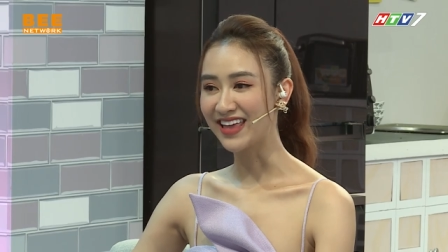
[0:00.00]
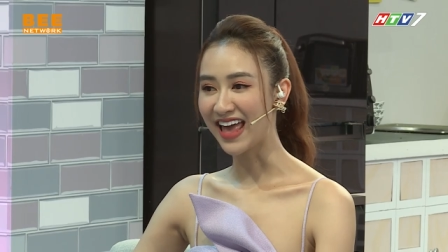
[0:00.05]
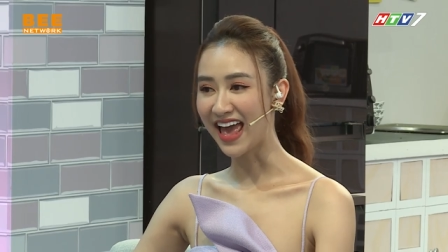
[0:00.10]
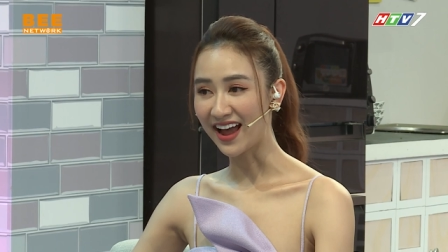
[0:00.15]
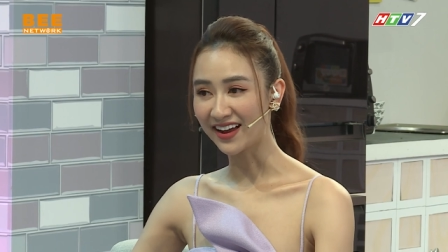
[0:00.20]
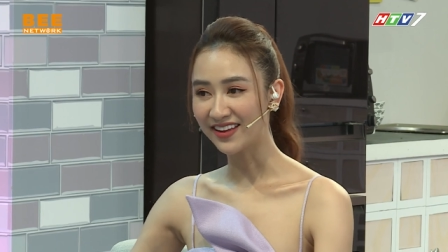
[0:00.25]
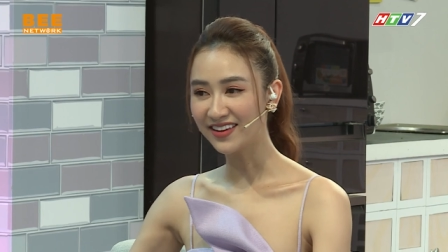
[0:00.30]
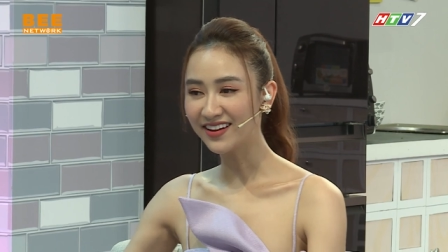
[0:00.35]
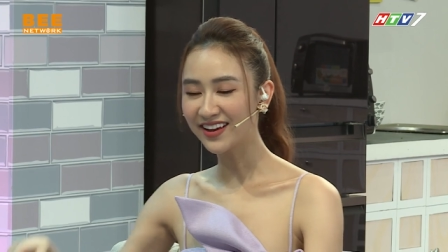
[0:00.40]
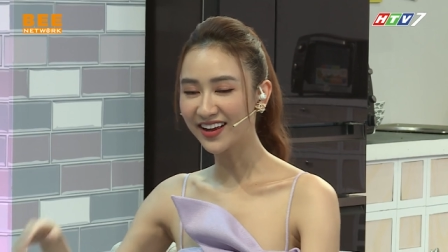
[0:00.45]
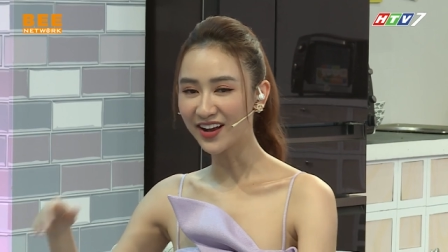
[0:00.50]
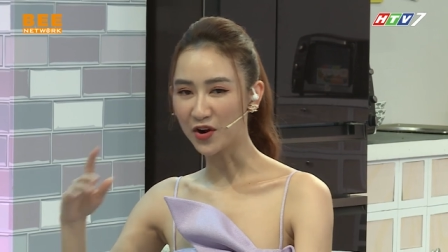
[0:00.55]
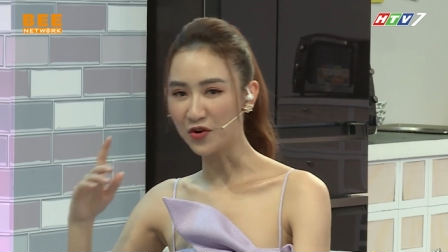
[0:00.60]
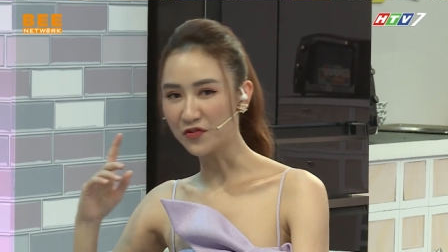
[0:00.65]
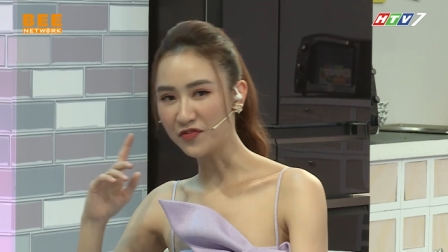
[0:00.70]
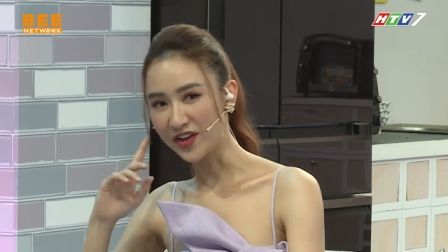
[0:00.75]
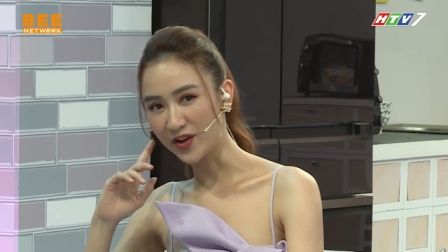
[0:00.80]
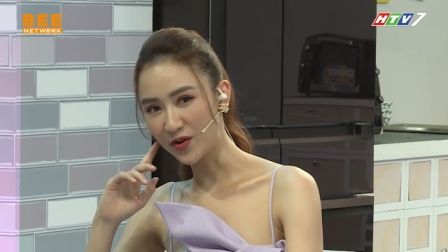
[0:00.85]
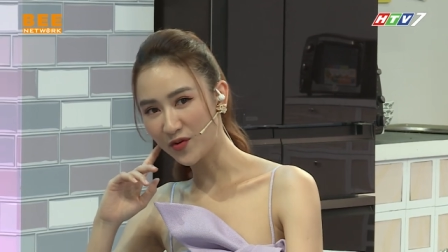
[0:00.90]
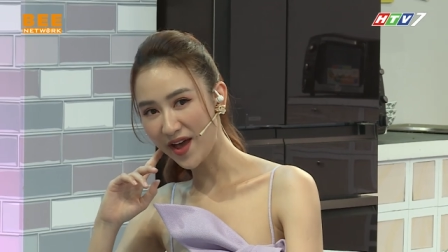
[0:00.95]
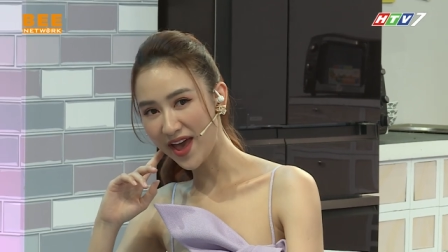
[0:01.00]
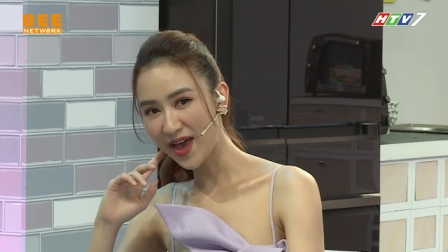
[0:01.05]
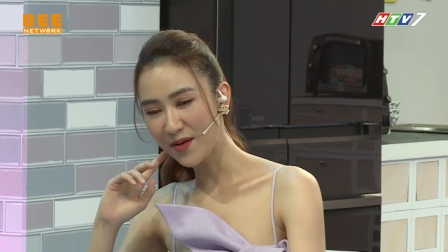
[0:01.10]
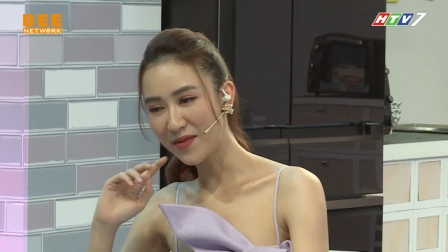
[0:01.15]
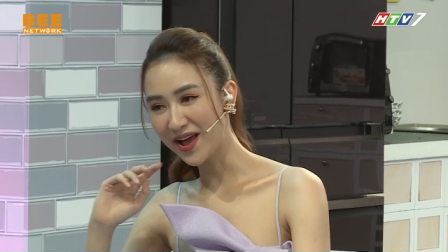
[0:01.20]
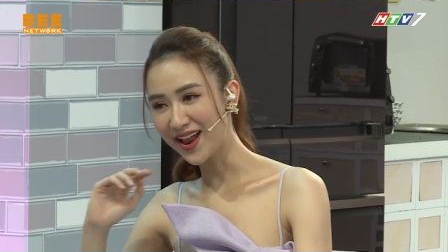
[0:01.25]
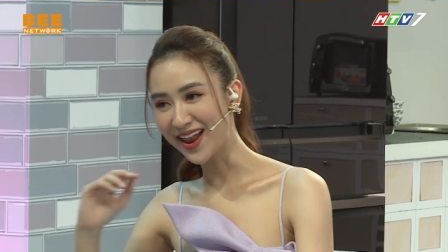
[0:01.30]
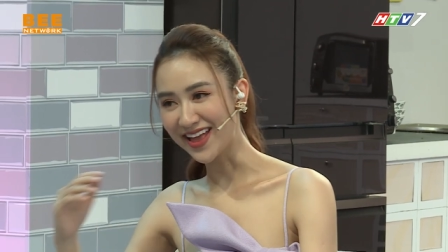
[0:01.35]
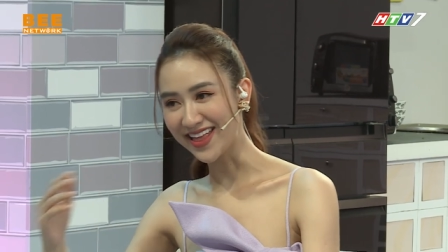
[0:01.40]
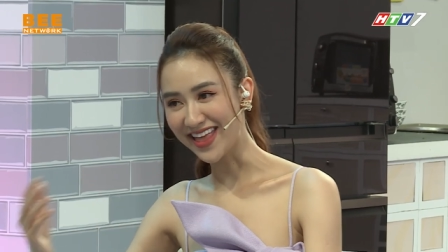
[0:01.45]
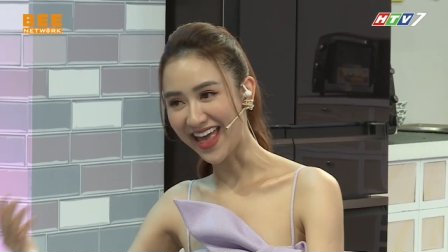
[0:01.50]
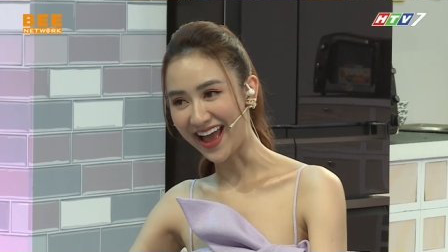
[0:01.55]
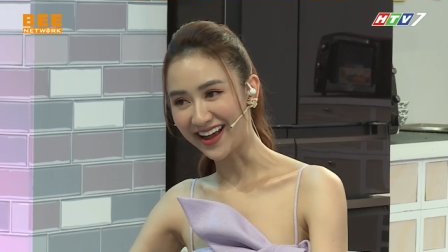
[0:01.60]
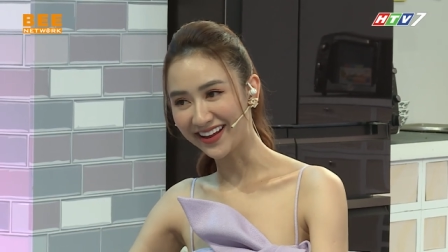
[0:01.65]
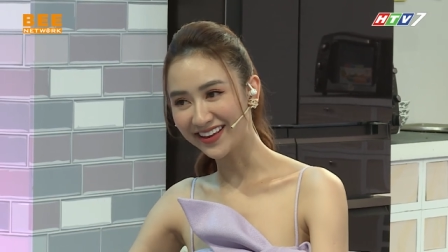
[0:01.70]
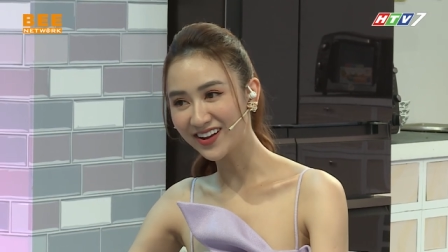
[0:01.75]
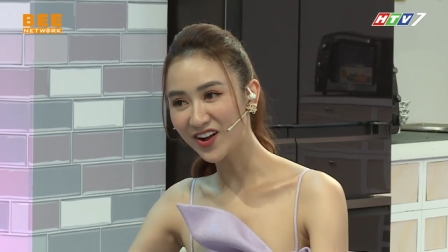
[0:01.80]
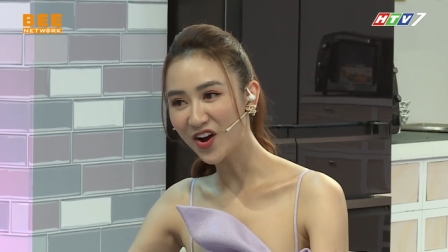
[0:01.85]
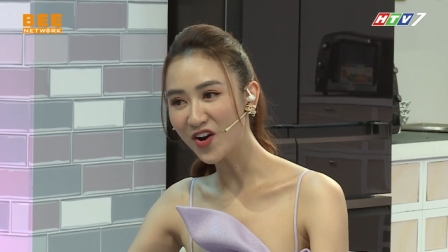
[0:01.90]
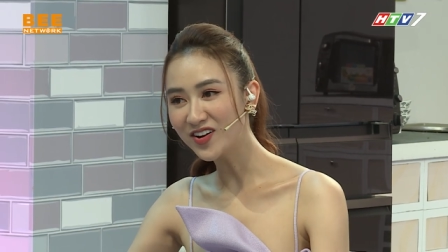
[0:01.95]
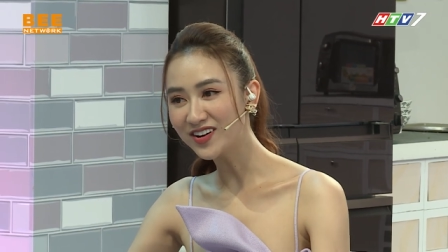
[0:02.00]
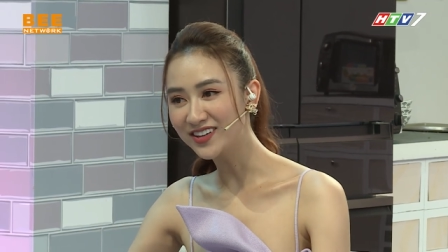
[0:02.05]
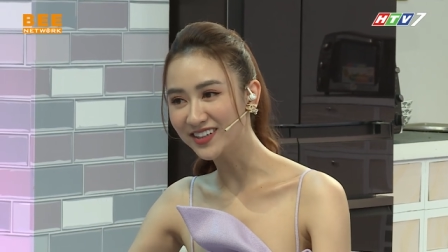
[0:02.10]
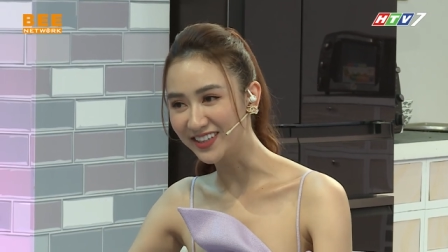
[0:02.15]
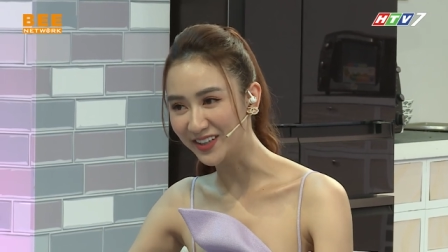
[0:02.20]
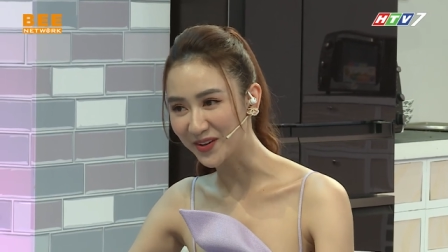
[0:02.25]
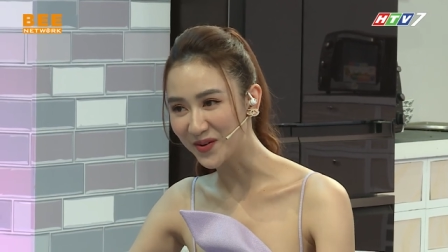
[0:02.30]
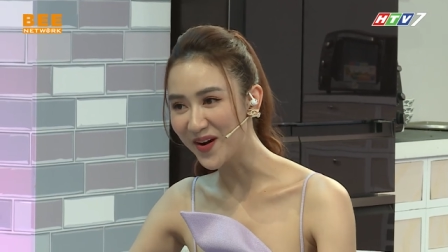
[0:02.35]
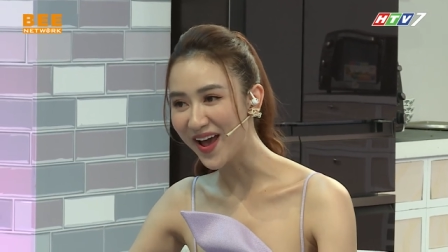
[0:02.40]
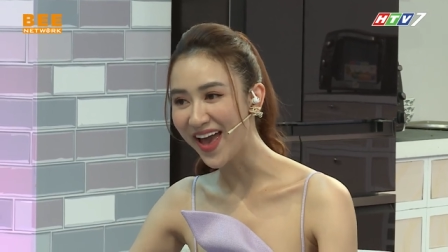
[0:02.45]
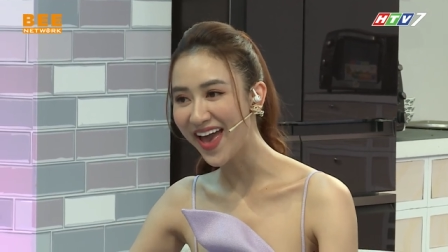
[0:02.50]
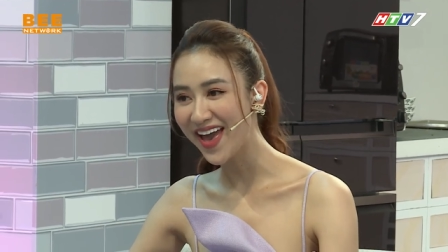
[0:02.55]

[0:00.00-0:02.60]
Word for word: Nhạc như cái khẩu vị của em hay là nhạc như con người của